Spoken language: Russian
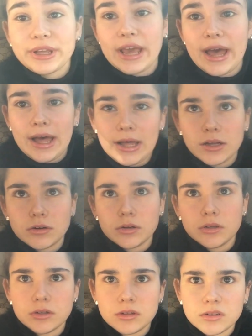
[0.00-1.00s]
я,
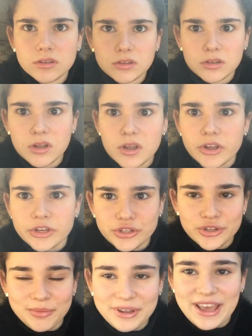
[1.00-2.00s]
ой,
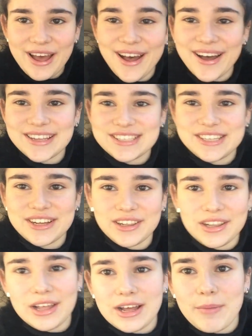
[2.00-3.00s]
чтобы я
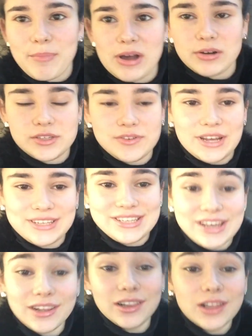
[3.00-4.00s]
сделала пару своих дел.